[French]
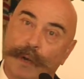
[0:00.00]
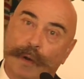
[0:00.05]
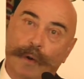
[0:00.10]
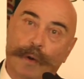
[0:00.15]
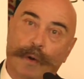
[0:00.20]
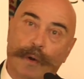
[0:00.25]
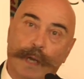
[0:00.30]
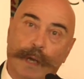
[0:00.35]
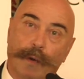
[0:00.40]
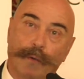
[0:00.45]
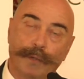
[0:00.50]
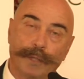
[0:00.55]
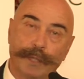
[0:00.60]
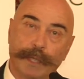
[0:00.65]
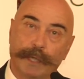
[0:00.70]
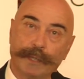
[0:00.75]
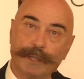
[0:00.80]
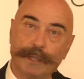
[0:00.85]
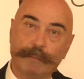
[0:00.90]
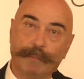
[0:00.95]
or la
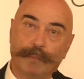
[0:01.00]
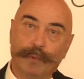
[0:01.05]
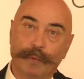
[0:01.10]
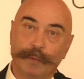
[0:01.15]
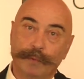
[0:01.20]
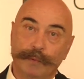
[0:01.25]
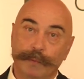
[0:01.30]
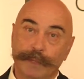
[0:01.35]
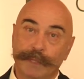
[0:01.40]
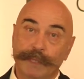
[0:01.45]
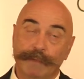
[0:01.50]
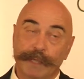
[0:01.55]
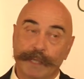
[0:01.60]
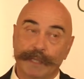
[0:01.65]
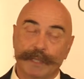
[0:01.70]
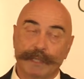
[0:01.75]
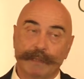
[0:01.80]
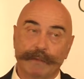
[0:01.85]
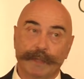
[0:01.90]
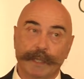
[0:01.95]
recherche est plus
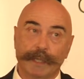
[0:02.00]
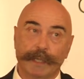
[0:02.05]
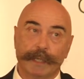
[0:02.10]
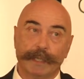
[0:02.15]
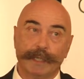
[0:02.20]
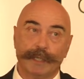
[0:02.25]
diversifiée et